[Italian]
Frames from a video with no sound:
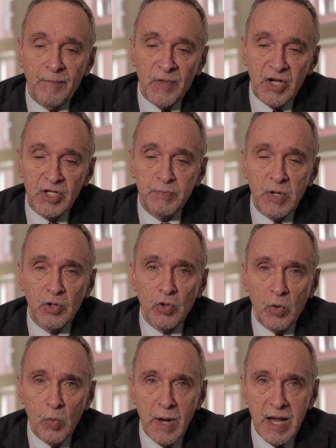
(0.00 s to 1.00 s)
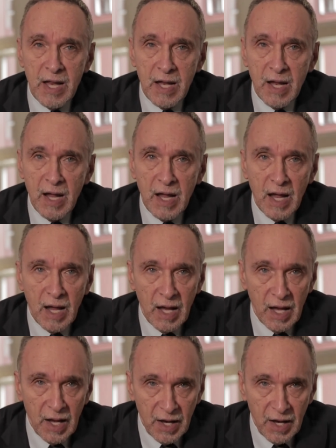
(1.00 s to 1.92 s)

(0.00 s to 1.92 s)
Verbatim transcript: rispetto a quelli eh,